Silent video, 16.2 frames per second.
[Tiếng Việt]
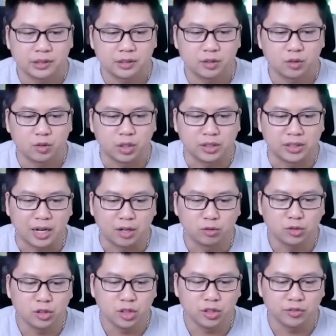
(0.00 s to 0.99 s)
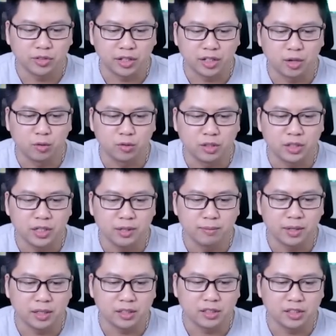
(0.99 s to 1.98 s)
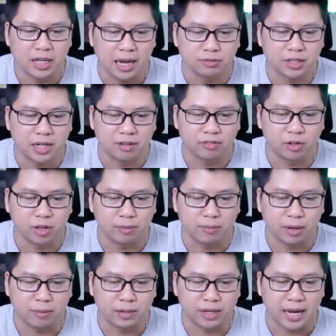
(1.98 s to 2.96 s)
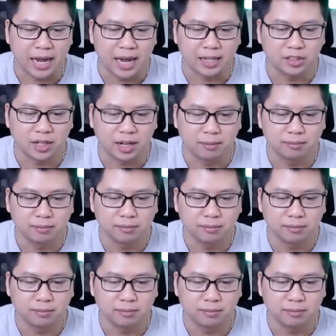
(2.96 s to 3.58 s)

quản giáo chưa phải gồng khi mà chưa áp sát vào cái máy bắn đá cho lắm